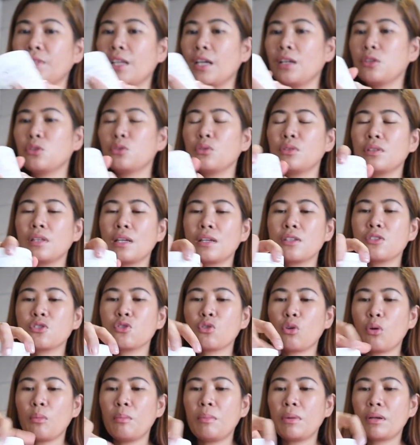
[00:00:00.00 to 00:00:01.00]
Ito din,
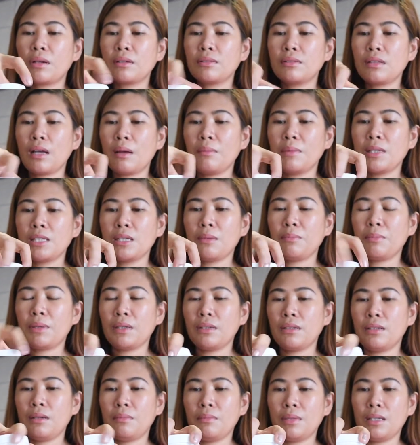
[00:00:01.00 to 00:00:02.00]
sobrang dami niya
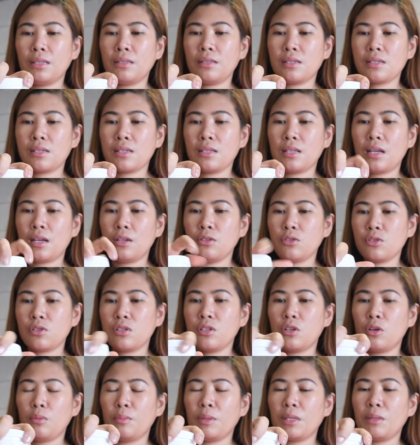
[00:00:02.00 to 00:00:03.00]
pang laman. As in, halos
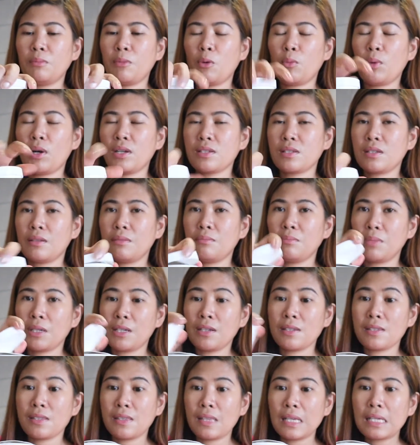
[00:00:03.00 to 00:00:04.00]
hindi ko pa nabawasan
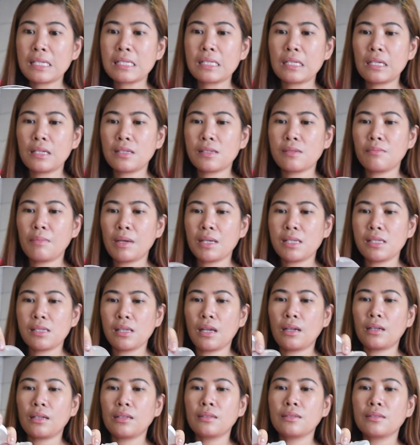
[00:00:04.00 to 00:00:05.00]
because this is my
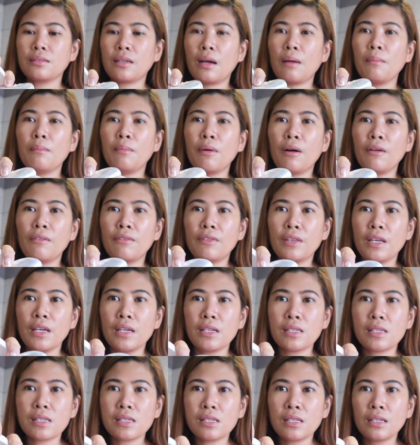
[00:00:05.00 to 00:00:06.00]
second tub of
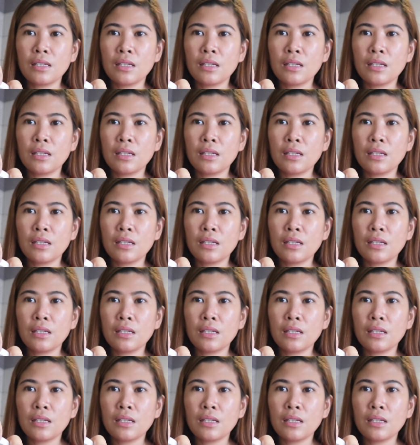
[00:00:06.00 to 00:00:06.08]
this.